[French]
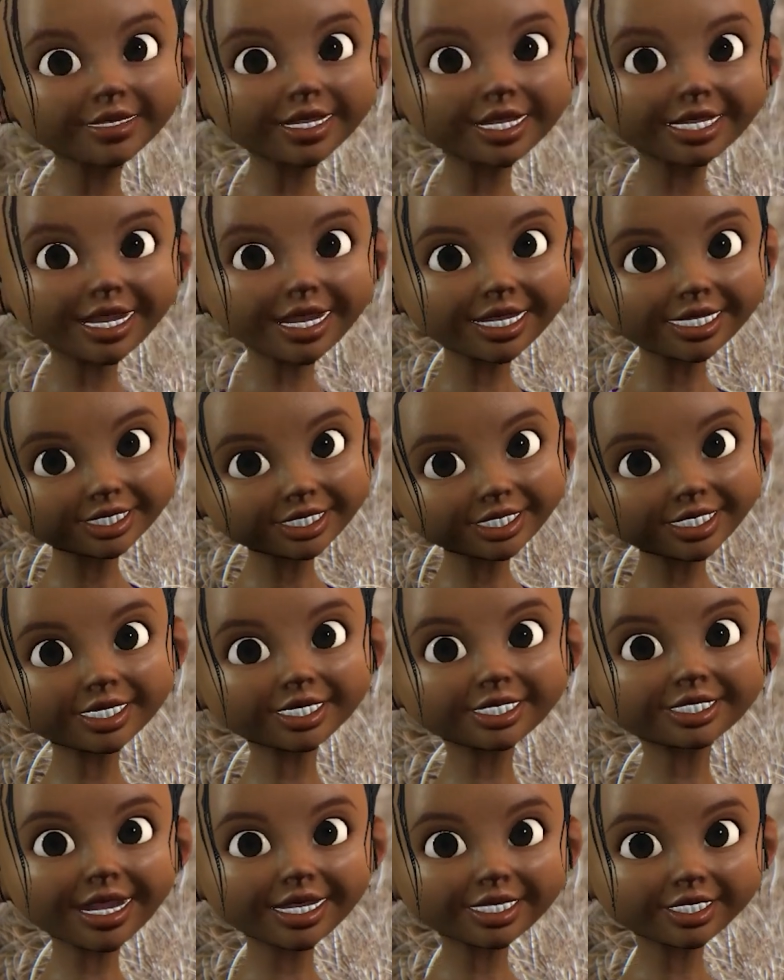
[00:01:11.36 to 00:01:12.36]
grâce à
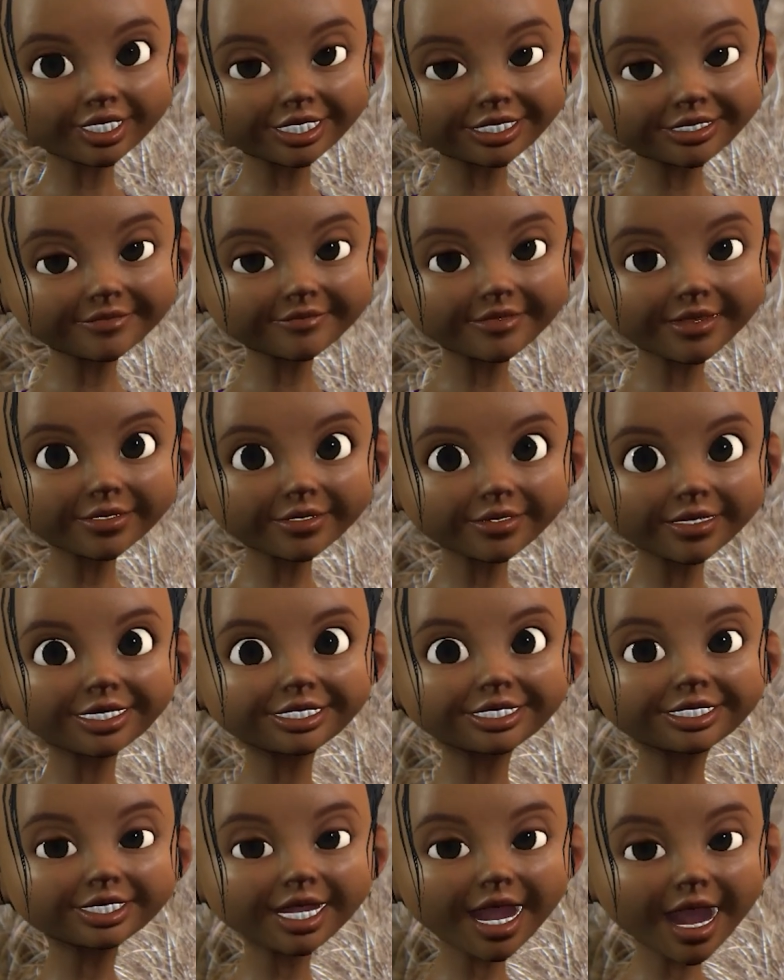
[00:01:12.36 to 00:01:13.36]
ses griffes
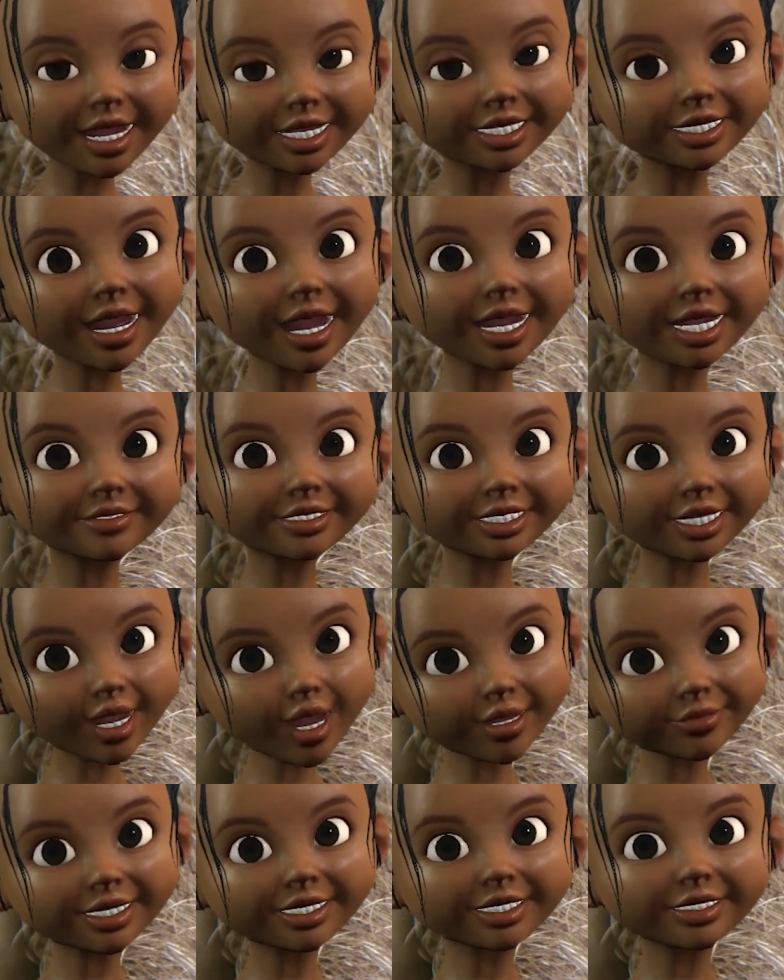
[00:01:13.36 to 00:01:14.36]
puissantes et
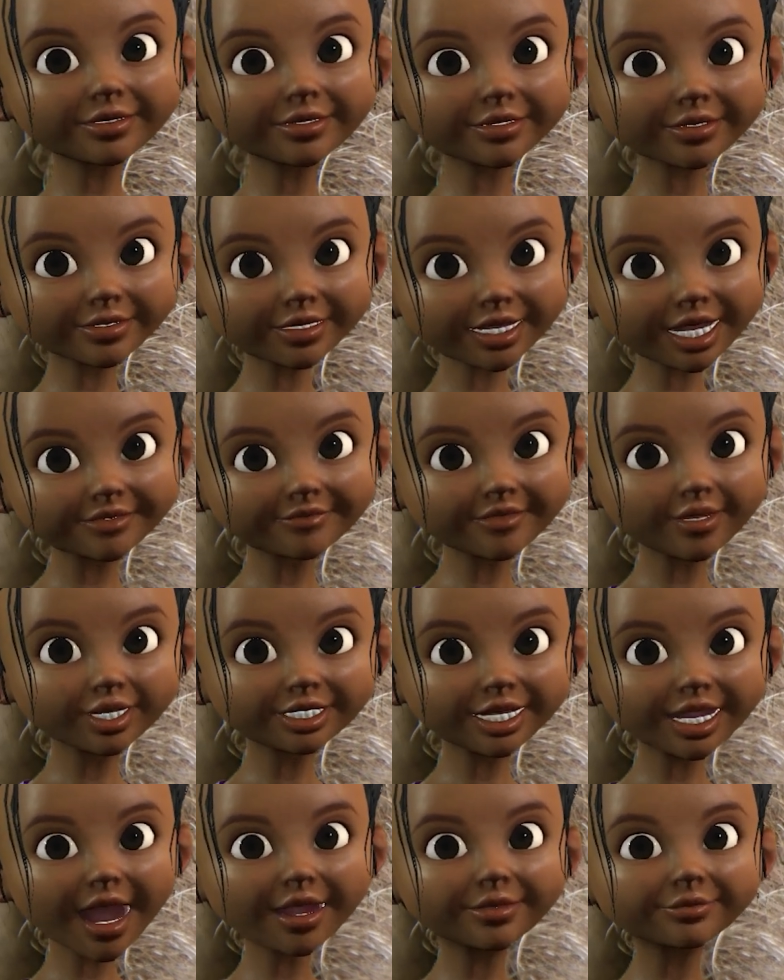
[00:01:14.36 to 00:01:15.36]
recourbées qui font
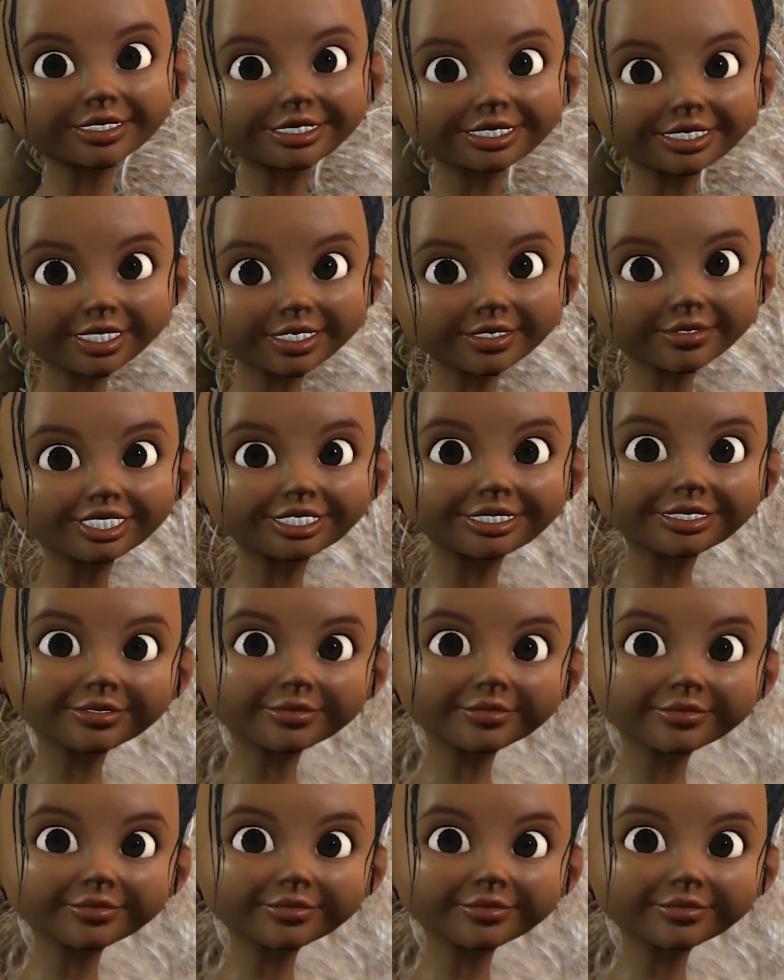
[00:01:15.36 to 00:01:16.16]
comme des crochets.